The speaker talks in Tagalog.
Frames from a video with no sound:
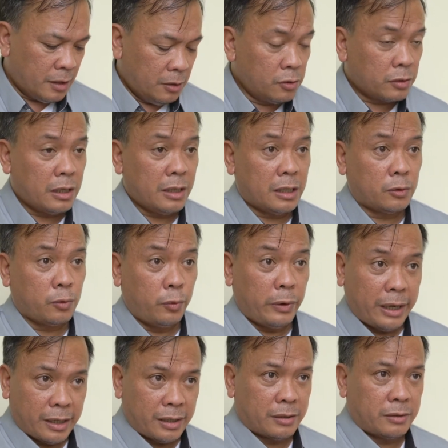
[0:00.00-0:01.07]
looking at
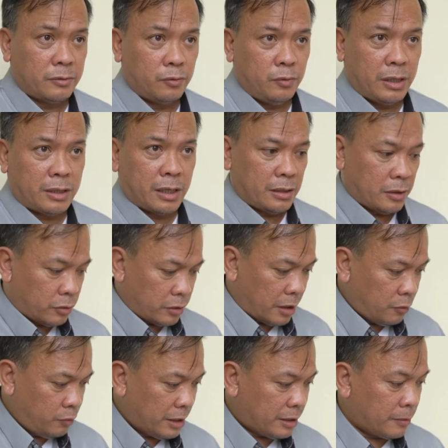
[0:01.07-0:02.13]
where we can or
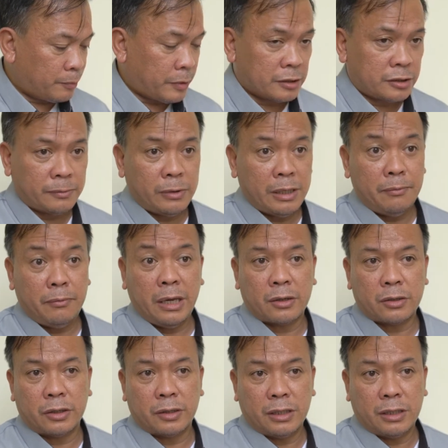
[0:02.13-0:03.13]
how we can possibly mirror